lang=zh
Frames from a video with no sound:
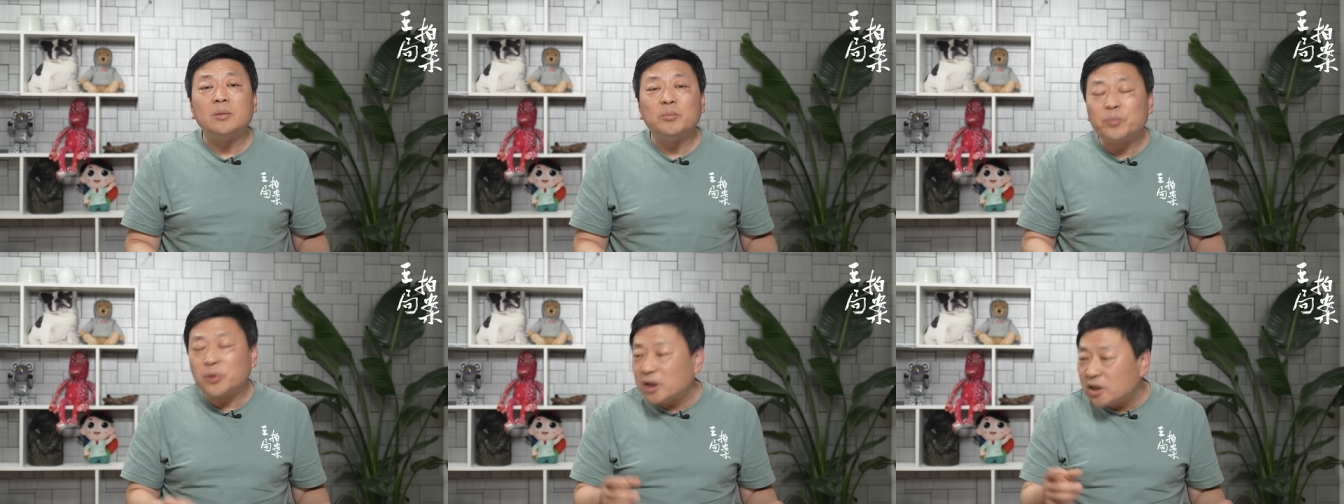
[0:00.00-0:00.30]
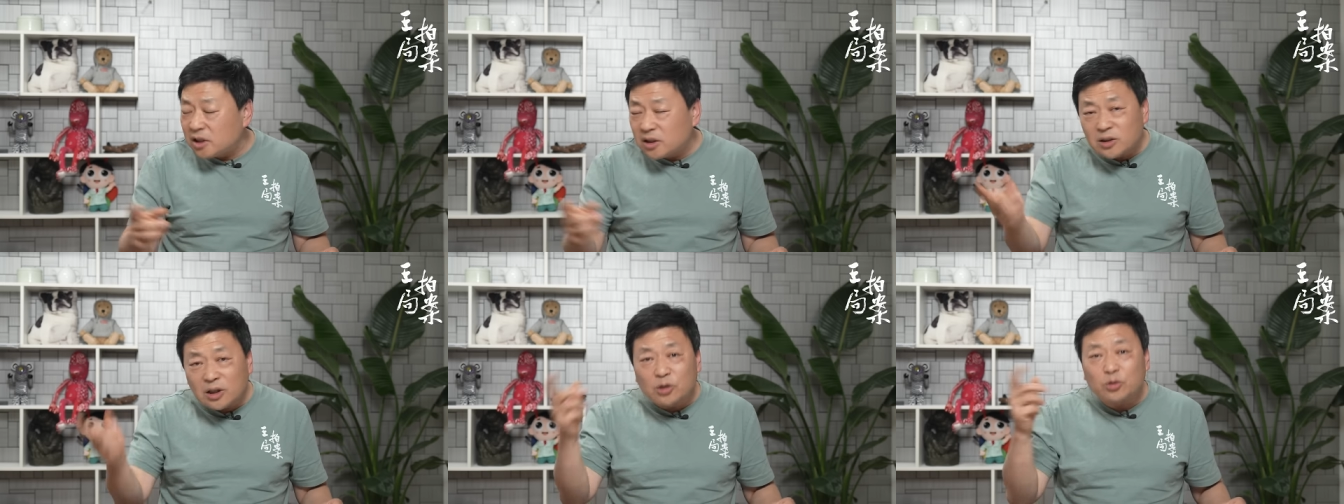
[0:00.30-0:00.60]
你别
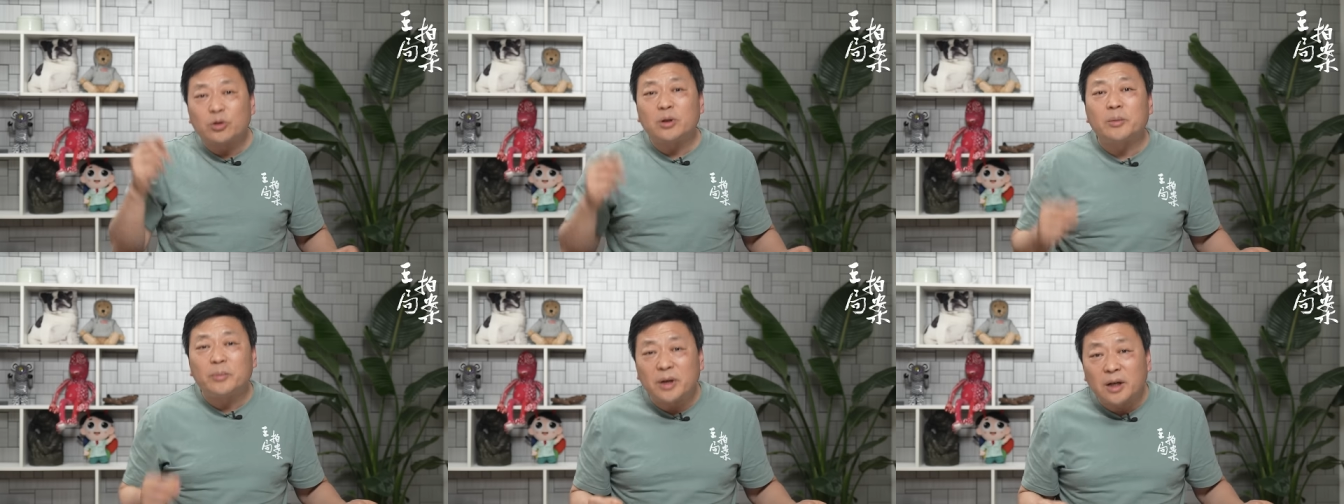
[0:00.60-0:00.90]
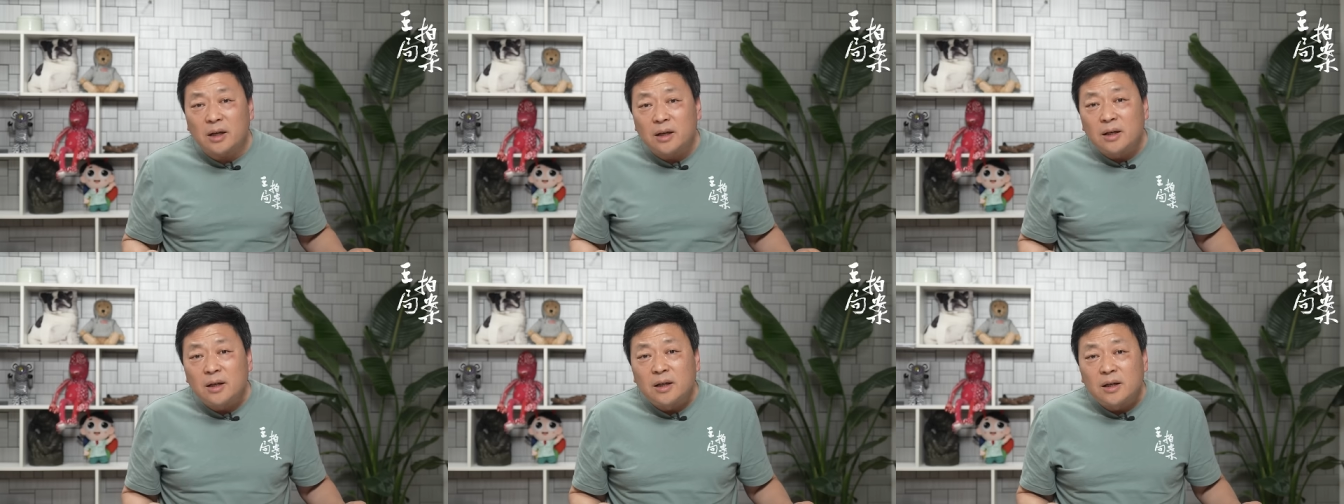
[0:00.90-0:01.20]
听他说什
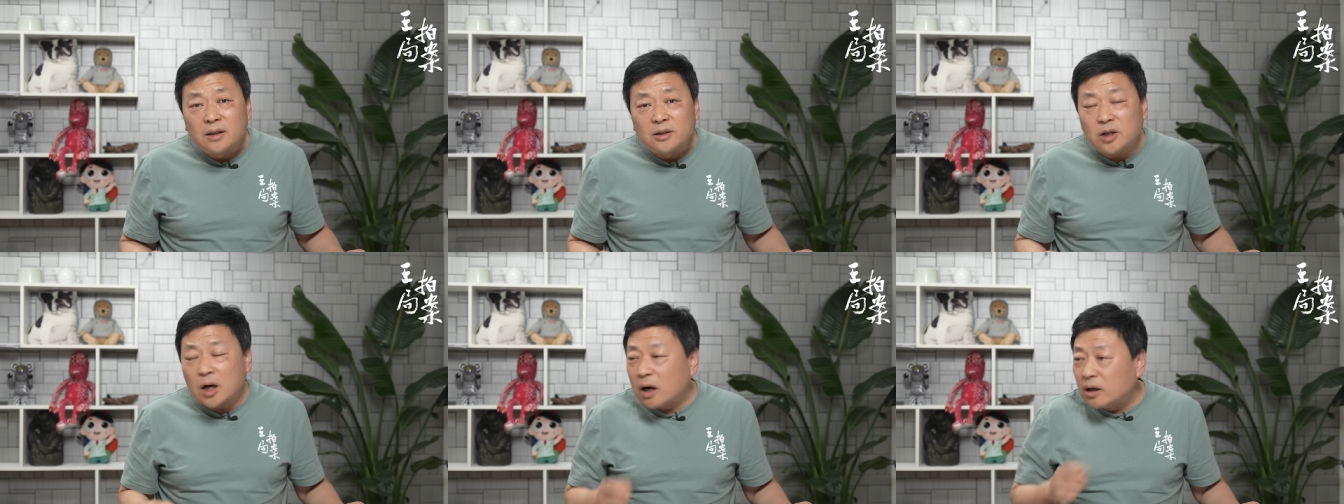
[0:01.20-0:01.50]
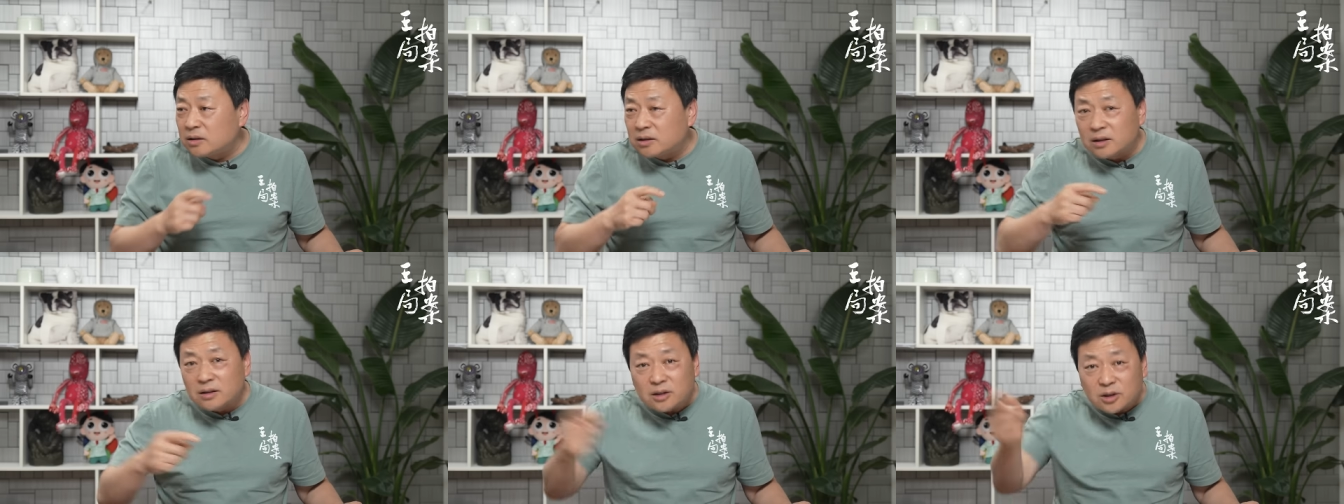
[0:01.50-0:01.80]
么
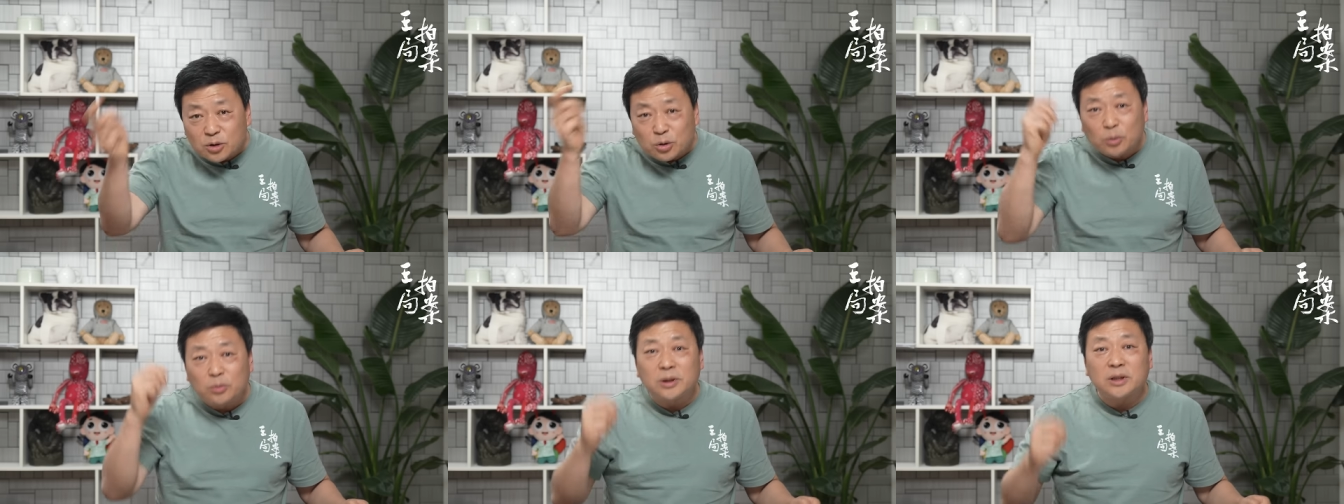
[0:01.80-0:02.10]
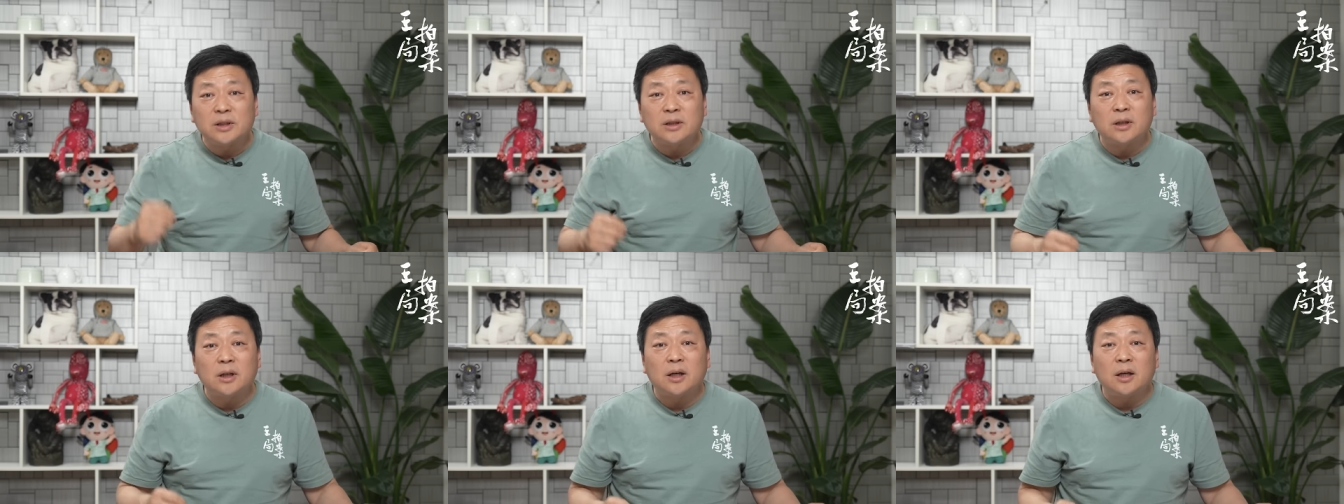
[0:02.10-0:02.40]
长征是从
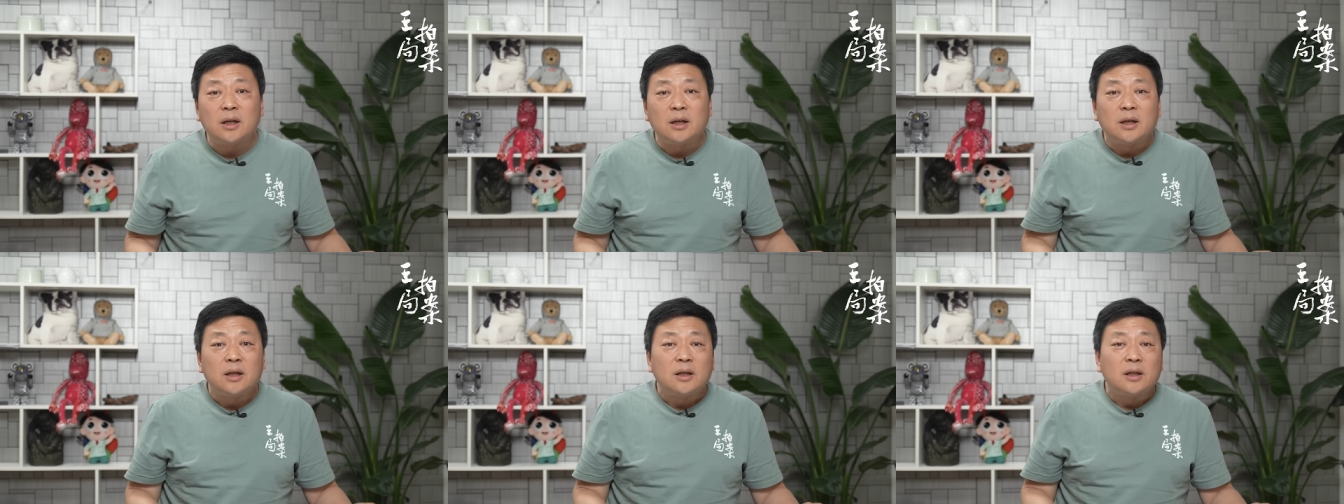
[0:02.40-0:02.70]
一个